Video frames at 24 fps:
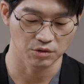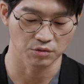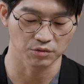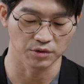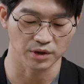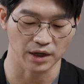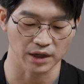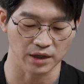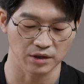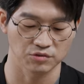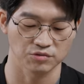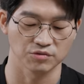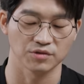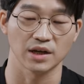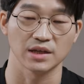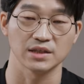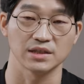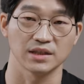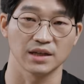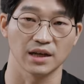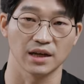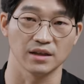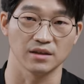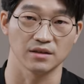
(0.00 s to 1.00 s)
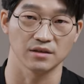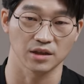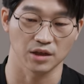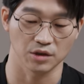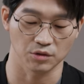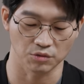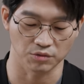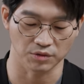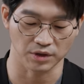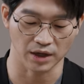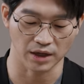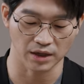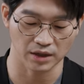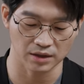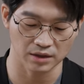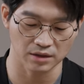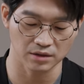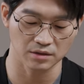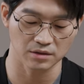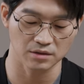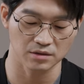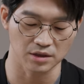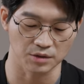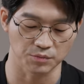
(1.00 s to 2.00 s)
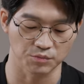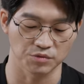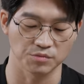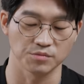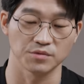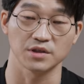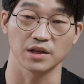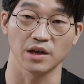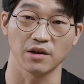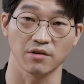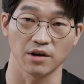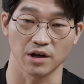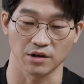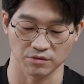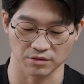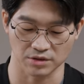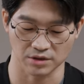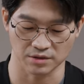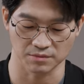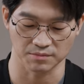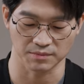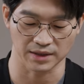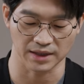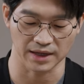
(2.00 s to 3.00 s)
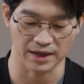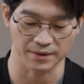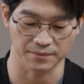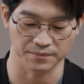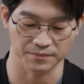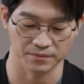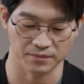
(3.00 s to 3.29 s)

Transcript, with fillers: 용량이 두 가지가 있는데 용량이 큰 제품을 사용하고 있습니다.